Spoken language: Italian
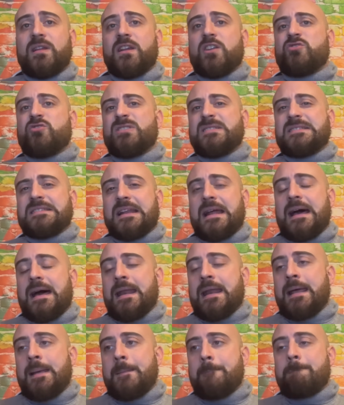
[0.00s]

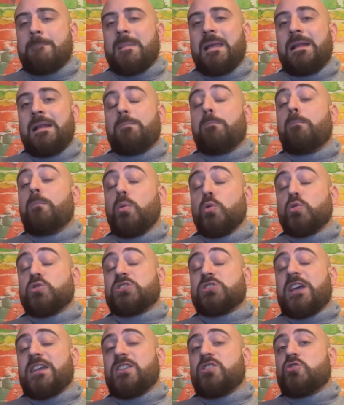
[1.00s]
registrare il più
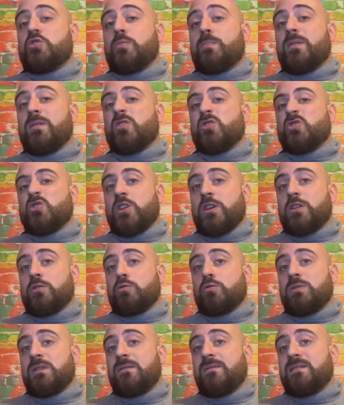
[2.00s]

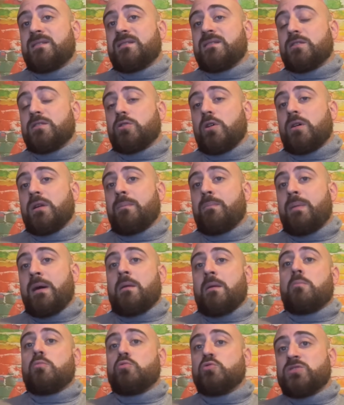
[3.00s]
16% di visitatori
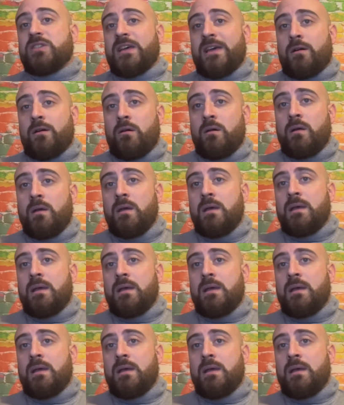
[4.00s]
per museo